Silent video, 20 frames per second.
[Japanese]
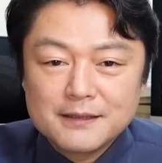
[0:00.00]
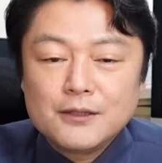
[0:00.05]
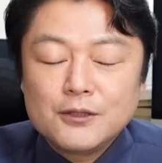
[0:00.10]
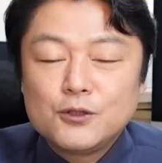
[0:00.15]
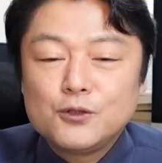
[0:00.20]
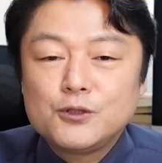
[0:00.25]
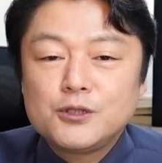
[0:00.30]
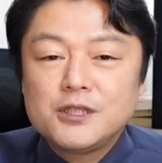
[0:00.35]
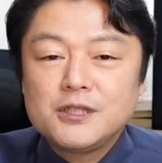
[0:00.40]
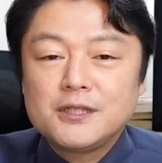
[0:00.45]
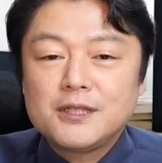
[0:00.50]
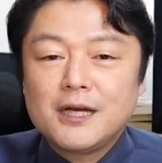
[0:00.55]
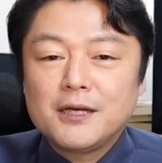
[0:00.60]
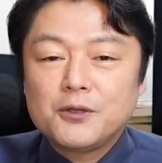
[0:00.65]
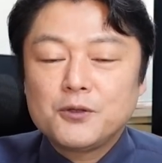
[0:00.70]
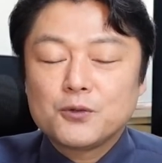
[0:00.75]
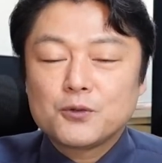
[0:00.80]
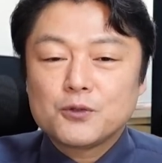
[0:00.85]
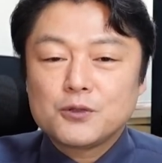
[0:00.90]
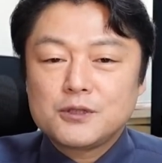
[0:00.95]
友人代
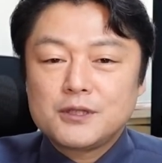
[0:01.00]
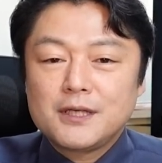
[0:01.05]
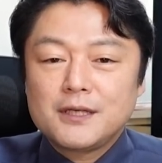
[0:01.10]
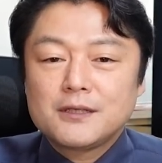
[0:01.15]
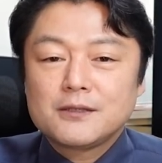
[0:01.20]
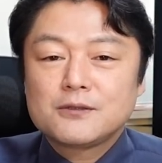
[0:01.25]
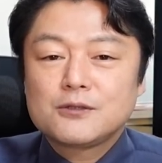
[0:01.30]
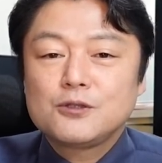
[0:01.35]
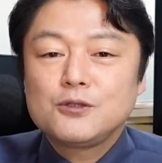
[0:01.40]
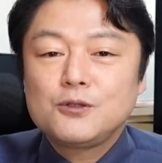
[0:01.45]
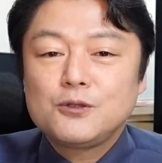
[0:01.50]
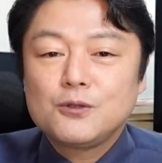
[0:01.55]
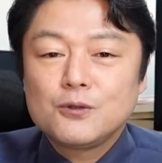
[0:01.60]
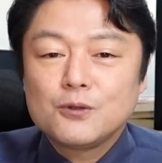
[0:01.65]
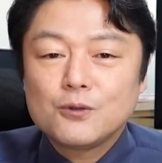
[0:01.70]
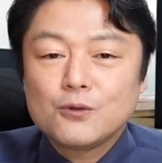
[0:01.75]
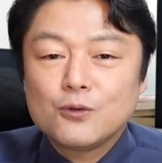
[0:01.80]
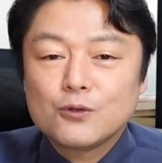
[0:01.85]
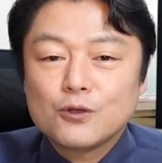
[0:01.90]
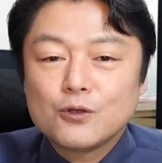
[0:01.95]
表として追悼
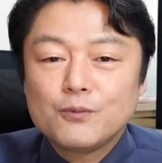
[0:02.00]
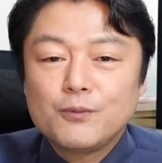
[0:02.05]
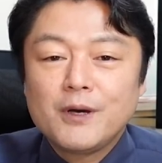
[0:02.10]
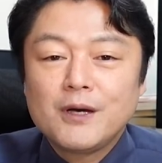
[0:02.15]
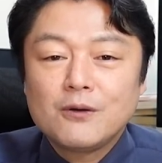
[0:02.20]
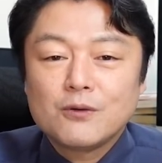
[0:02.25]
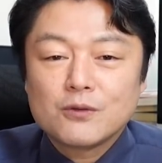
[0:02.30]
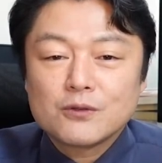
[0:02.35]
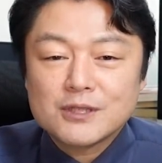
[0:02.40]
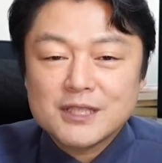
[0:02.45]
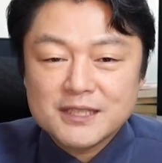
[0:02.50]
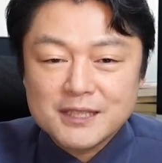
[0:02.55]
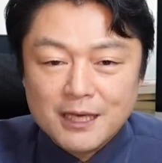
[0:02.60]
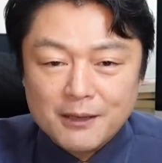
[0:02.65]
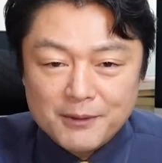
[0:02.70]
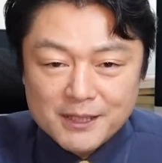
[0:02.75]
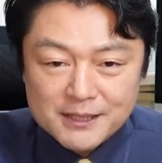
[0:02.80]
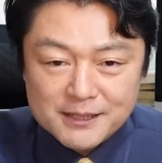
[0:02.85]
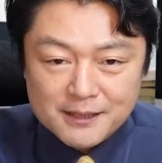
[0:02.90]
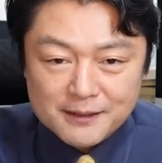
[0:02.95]
の言葉を捧げ
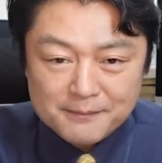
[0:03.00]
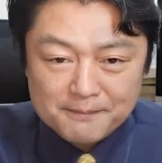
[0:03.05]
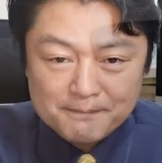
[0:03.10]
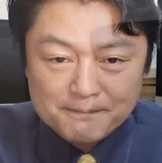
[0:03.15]
ました。